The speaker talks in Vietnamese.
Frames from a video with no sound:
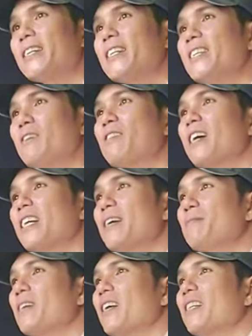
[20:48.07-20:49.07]
lá rí không có
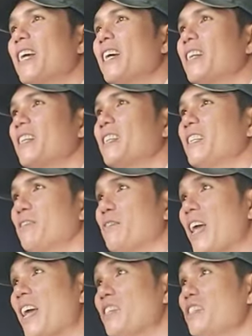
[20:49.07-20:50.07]
ghép gì hết nha
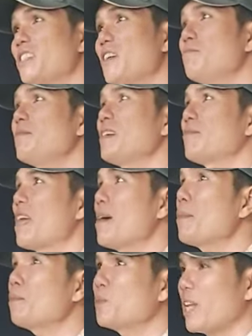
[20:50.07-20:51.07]
dòng lá giống dòng
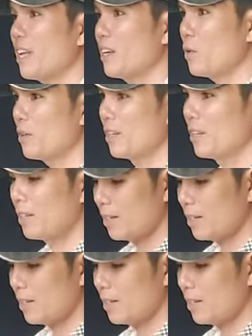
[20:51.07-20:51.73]
lá bốc sen luôn